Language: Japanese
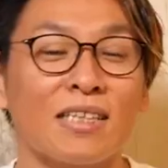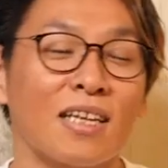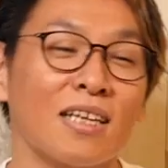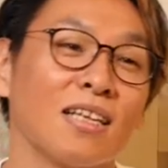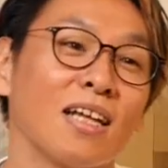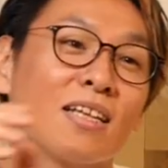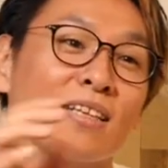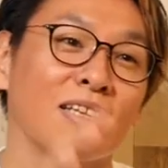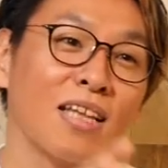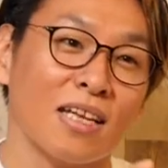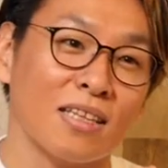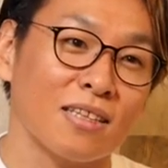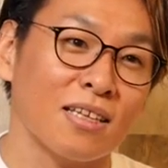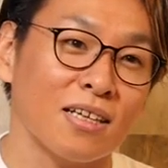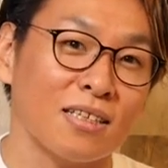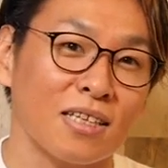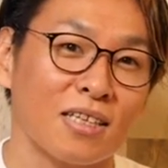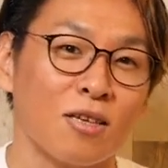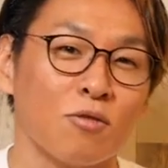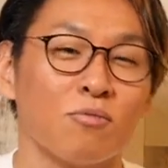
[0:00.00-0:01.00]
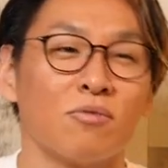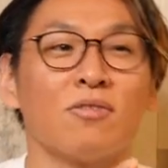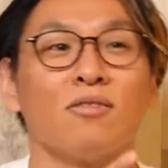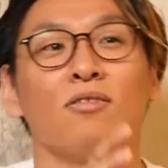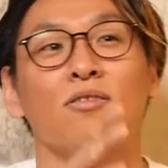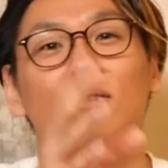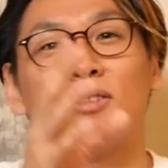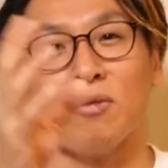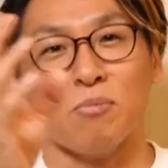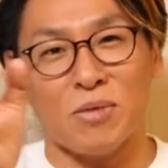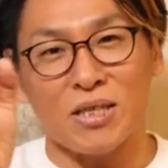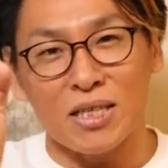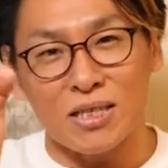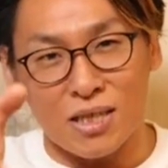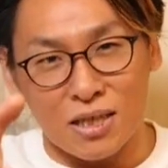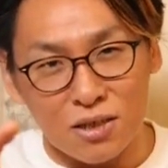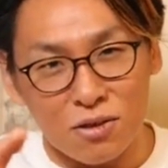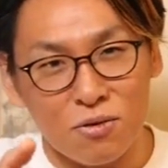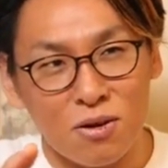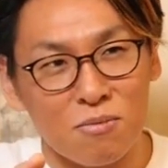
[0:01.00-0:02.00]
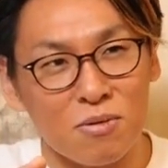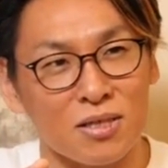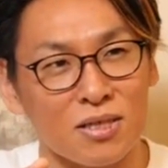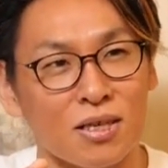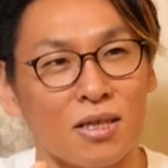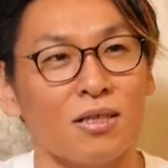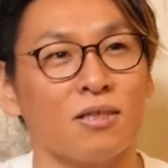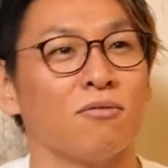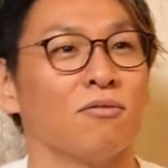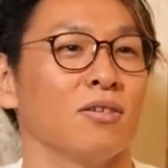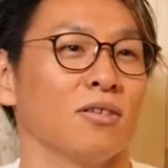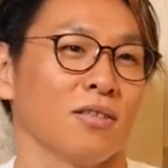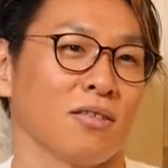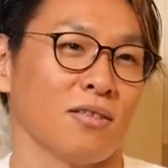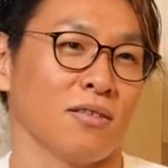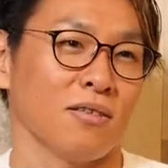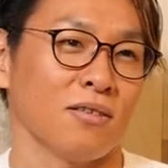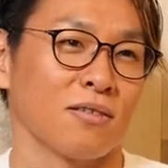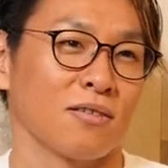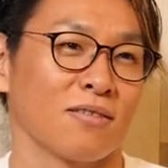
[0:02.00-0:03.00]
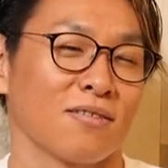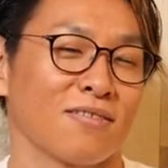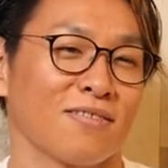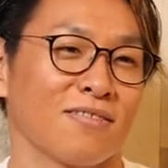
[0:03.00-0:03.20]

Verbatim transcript: たのだったらできるって皆さん言えますかっていう話です。確か